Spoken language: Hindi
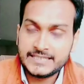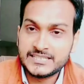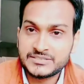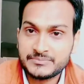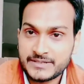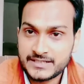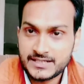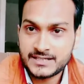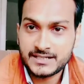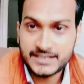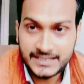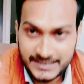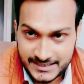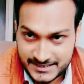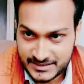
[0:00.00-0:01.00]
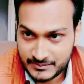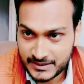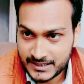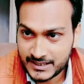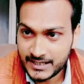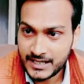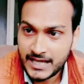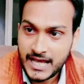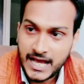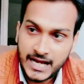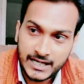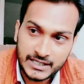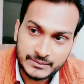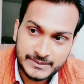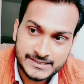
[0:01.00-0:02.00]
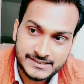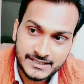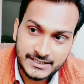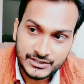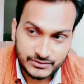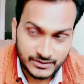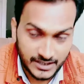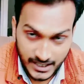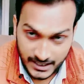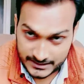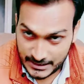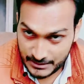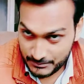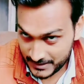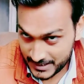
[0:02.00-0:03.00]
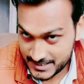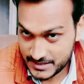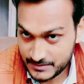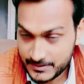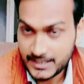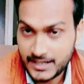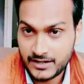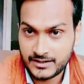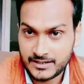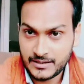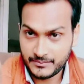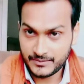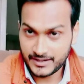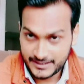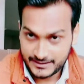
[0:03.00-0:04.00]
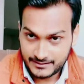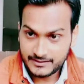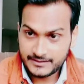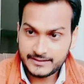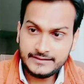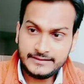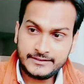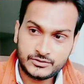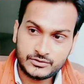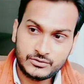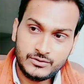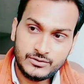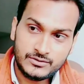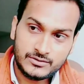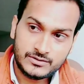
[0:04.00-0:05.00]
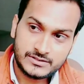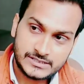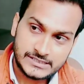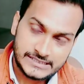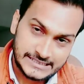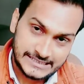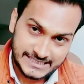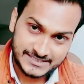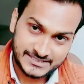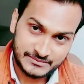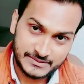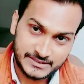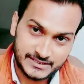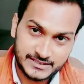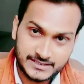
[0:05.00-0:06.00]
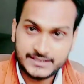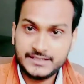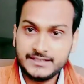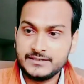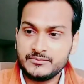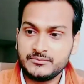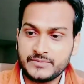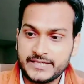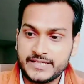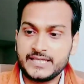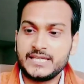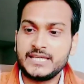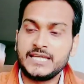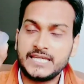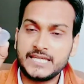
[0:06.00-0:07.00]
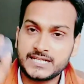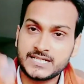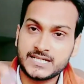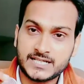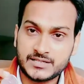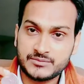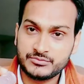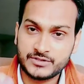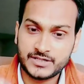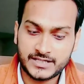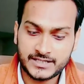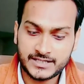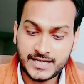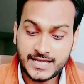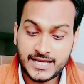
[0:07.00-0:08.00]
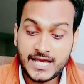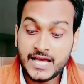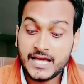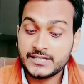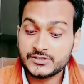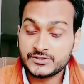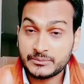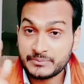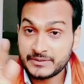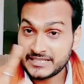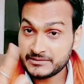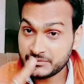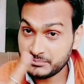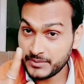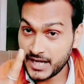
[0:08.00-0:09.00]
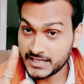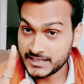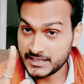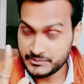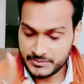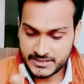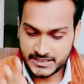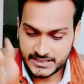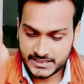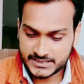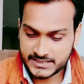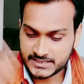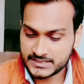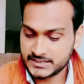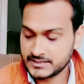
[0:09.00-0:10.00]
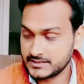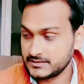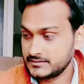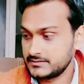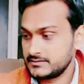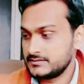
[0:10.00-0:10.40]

इसमें एक ढक्कन है दस एम का अगर बच्चा है तो आधा पाँच एम अगर आप एडल्ट हैं तो दस एम ठीक एक ढक्कन पूरा लेना है इसको पीने के बाद पानी नहीं पीना याद रखिएगा